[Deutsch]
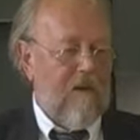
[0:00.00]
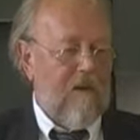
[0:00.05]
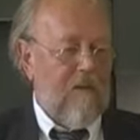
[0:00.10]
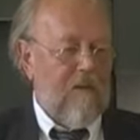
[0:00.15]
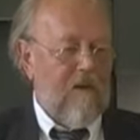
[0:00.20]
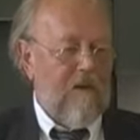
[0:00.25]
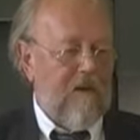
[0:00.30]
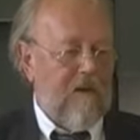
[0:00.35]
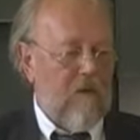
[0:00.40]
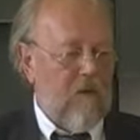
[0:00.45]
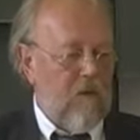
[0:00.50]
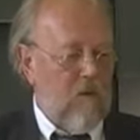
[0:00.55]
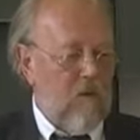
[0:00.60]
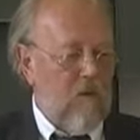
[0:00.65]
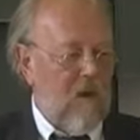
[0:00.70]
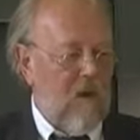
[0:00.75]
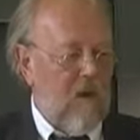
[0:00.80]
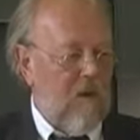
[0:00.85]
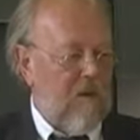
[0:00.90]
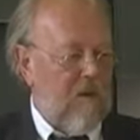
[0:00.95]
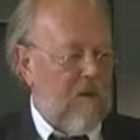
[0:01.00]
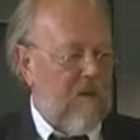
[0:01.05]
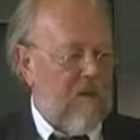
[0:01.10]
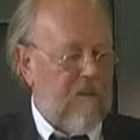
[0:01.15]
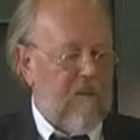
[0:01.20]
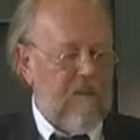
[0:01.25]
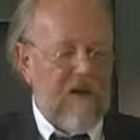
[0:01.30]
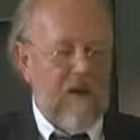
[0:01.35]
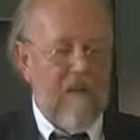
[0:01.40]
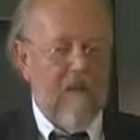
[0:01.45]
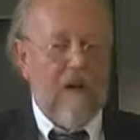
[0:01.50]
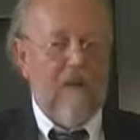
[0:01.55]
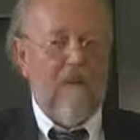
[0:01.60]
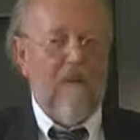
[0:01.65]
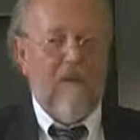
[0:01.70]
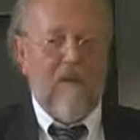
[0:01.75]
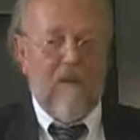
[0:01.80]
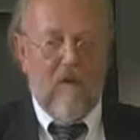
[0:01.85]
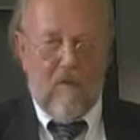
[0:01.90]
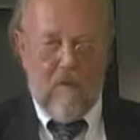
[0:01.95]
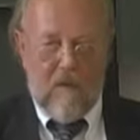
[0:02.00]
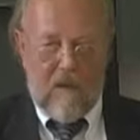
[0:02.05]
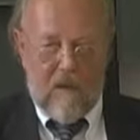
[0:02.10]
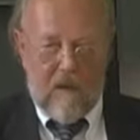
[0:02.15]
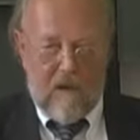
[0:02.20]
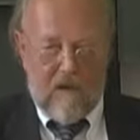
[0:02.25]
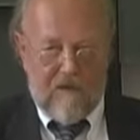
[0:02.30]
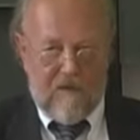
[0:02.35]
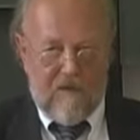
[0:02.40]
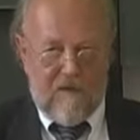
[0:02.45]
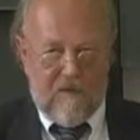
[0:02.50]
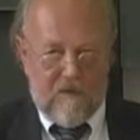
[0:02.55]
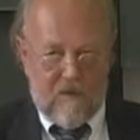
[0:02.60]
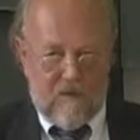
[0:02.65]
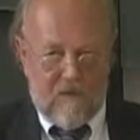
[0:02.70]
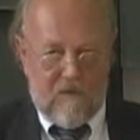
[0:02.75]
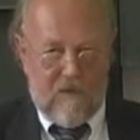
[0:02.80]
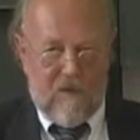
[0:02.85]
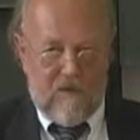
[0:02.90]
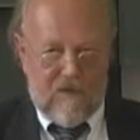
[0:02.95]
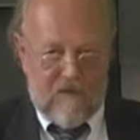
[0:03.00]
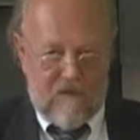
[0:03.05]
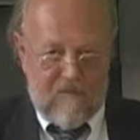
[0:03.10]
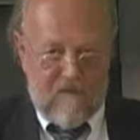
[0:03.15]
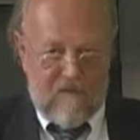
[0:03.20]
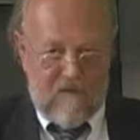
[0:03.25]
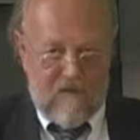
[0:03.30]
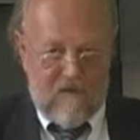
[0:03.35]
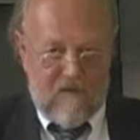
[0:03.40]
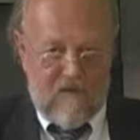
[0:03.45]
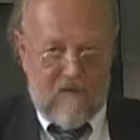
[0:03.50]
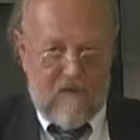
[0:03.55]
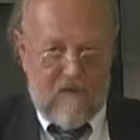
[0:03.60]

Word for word: mich dann überhaupt mit dem Thema Biomineralisation zu beschäftigen.